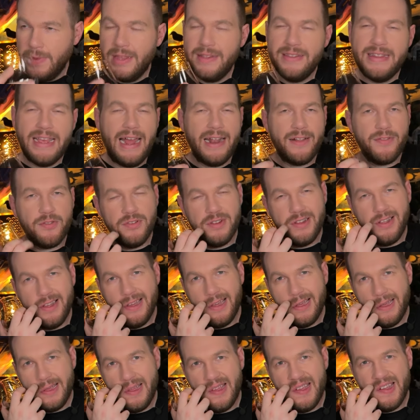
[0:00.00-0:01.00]
Der hat so
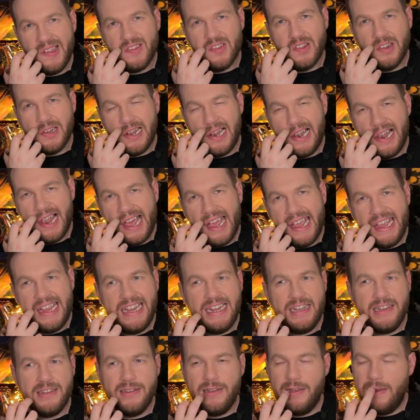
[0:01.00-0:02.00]
eine, so eine
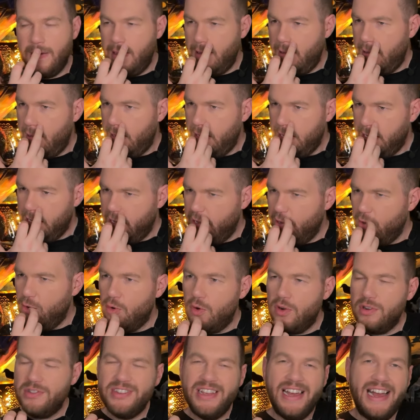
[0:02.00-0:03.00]
leichte
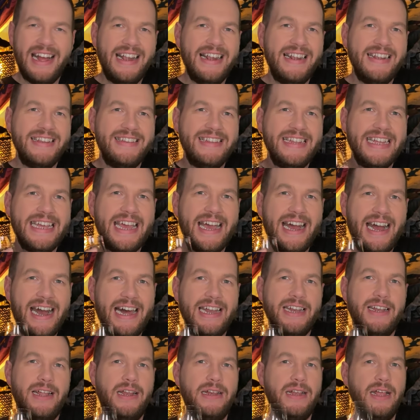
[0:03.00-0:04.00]
jodhaltige
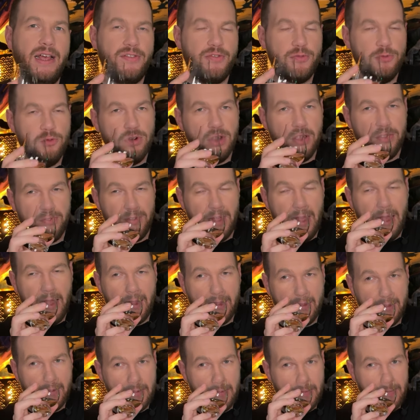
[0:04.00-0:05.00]
Ananas, würde ich
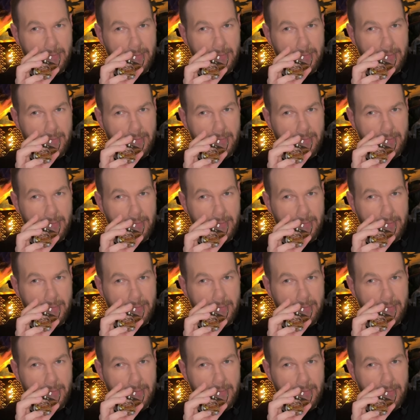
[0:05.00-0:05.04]
sagen.